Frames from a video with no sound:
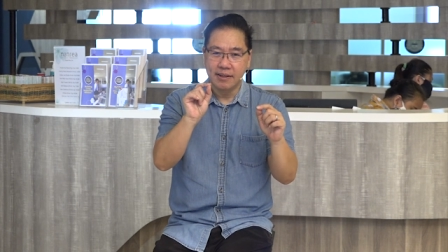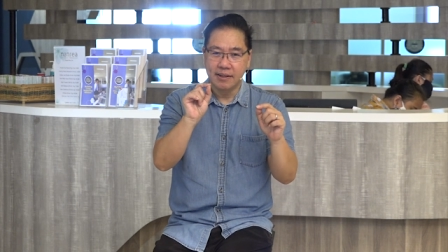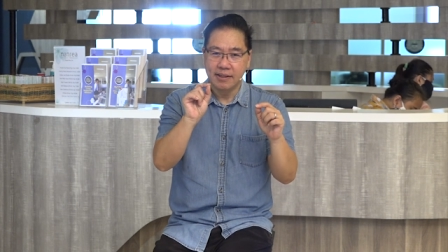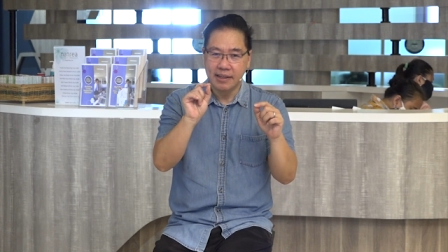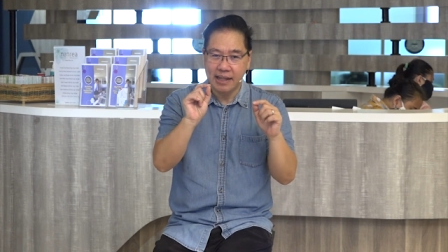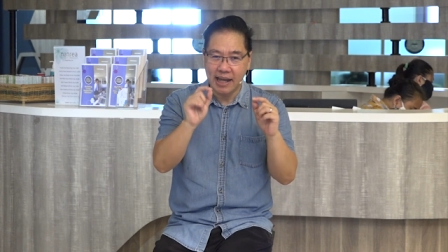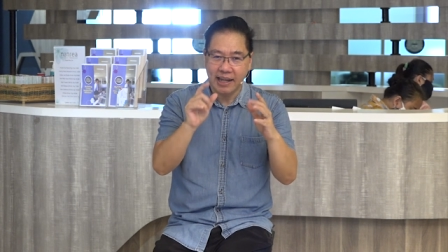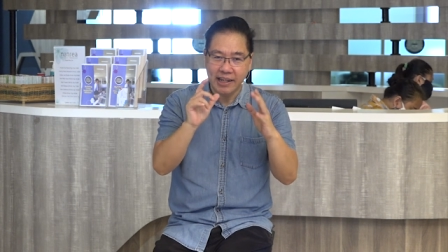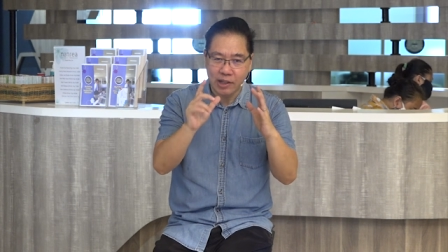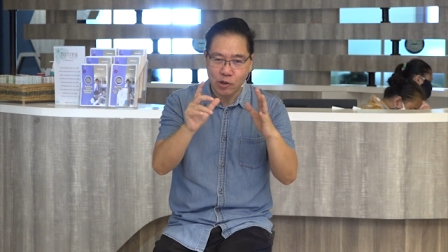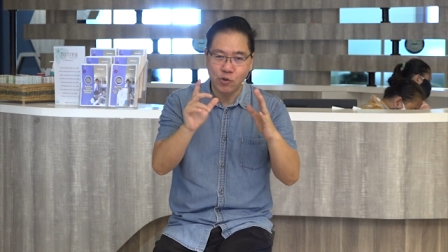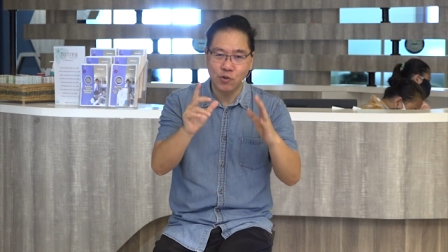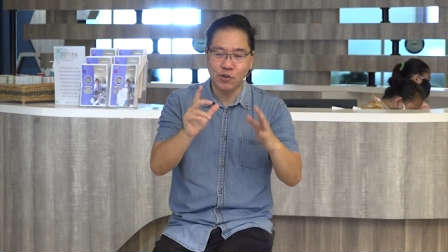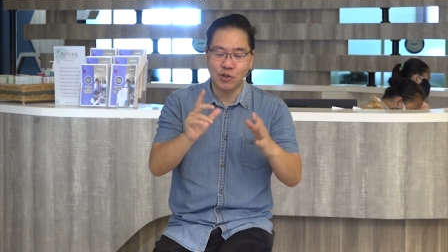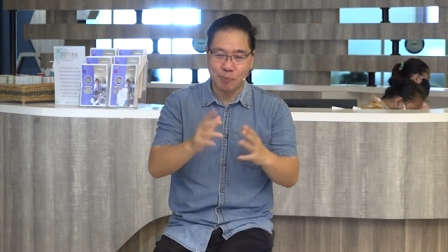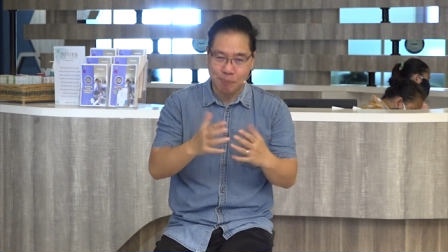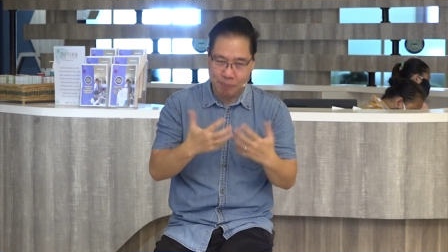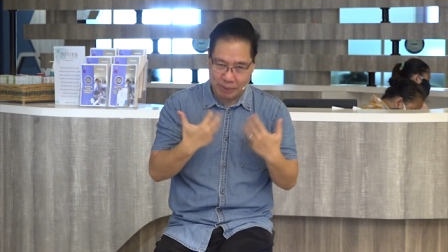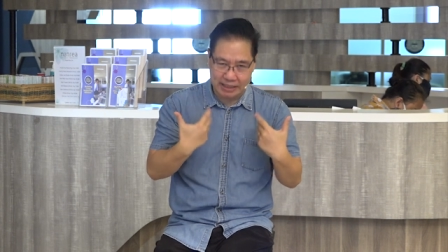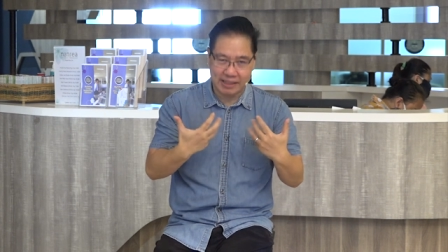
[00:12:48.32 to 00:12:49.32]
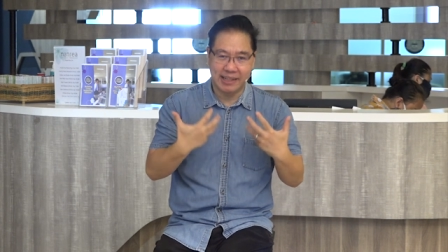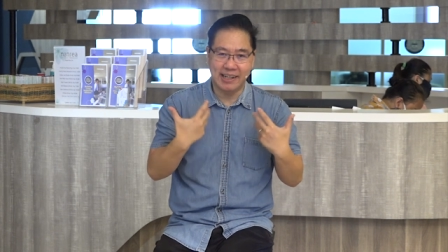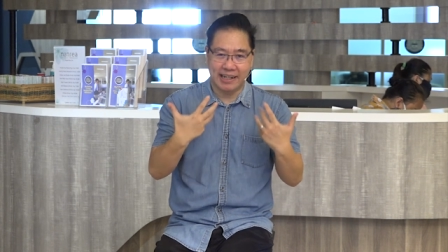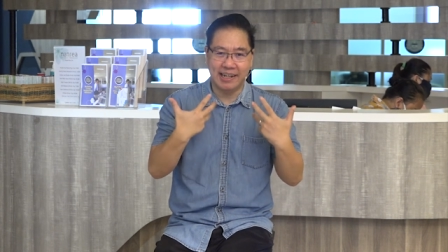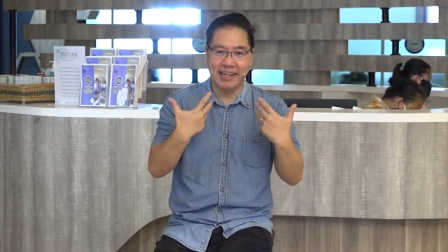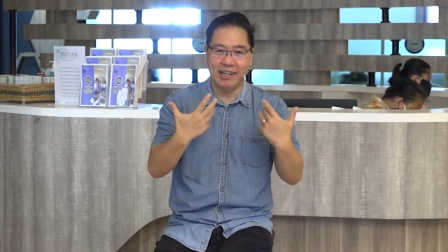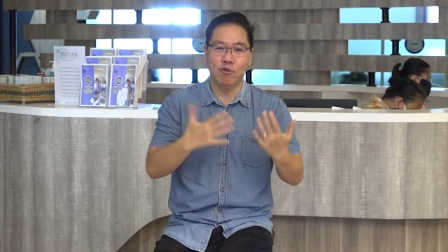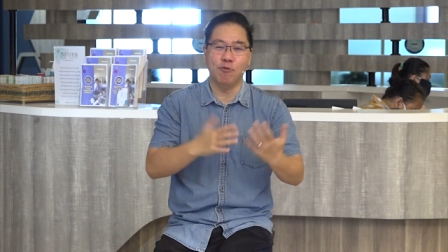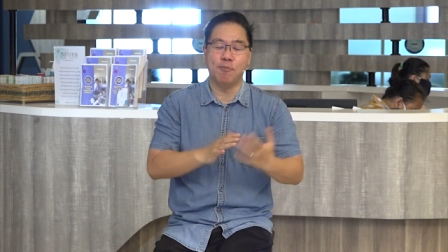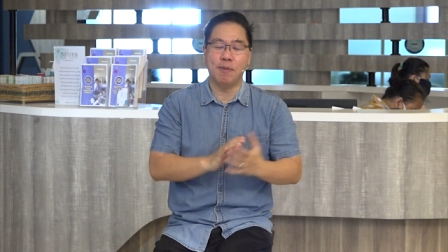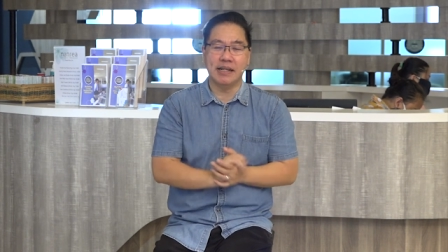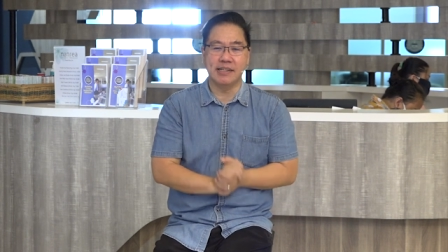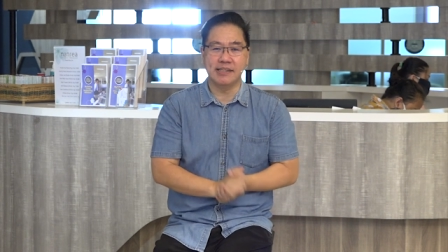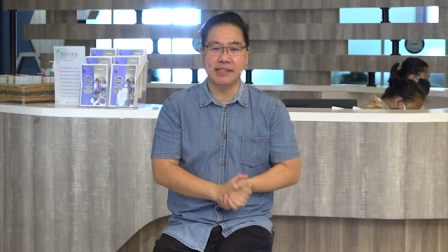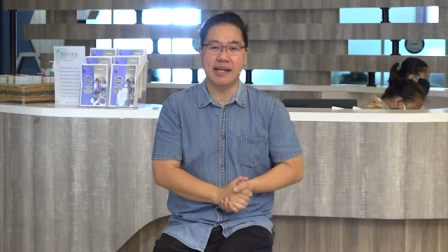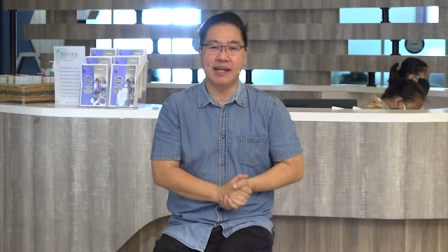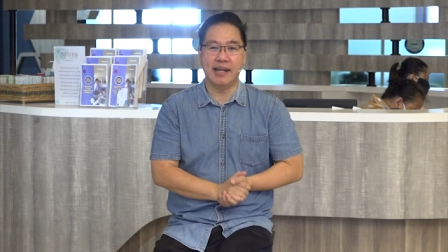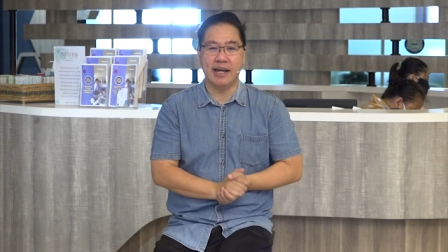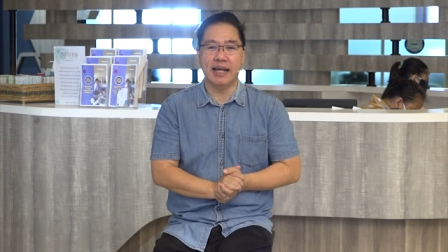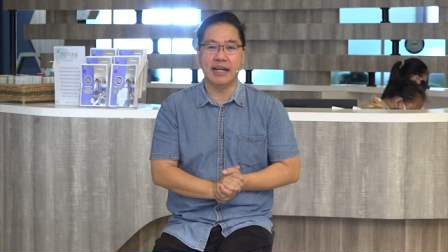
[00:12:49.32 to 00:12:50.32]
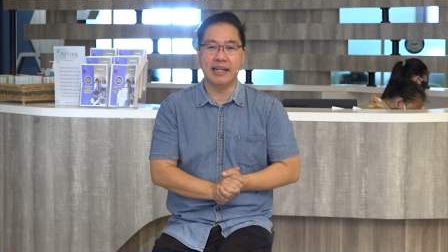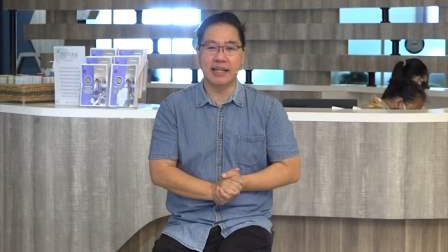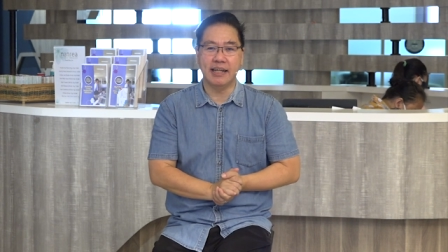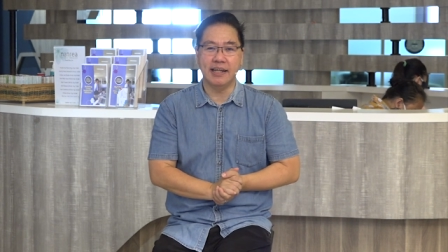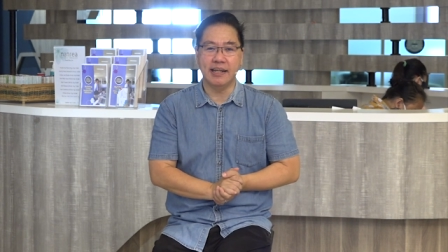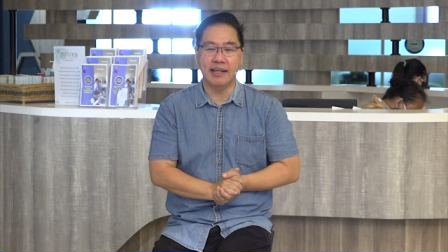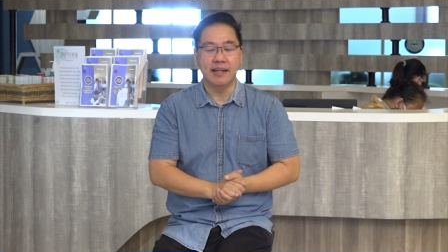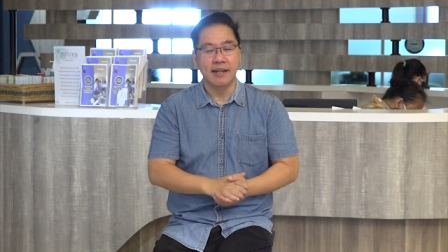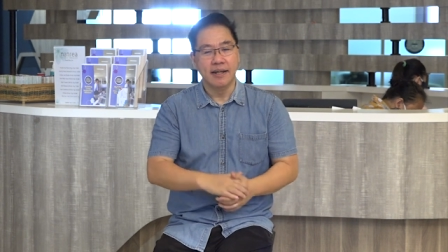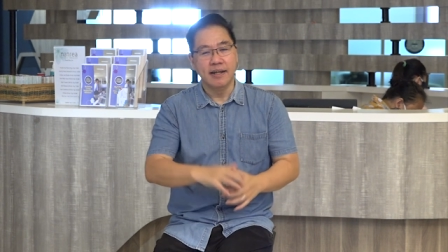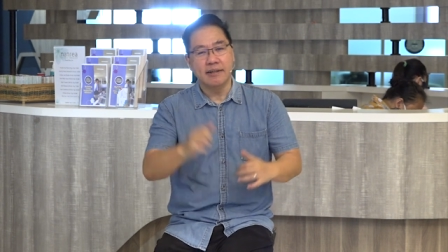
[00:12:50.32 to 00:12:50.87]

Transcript: yaitu seperti kehidupan saya hari ini.